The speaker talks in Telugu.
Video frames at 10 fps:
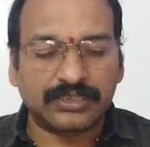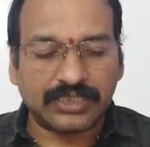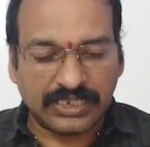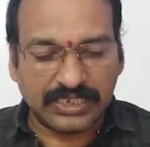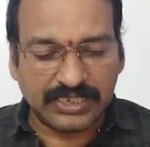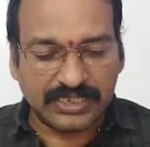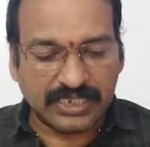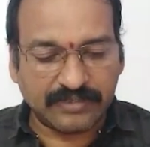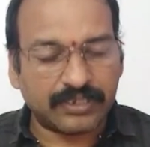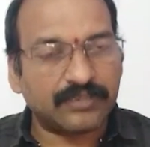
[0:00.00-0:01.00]
థర్టీ
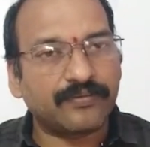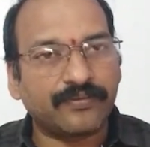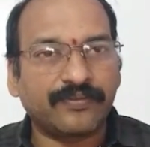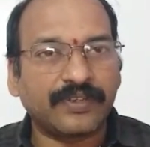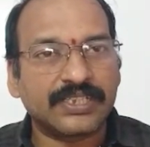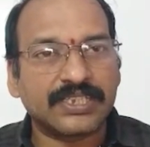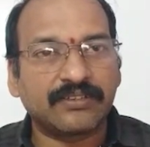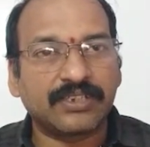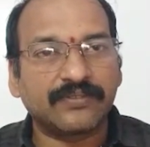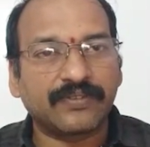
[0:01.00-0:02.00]
సెవెన్ ఫైవ్ సెవెంటీ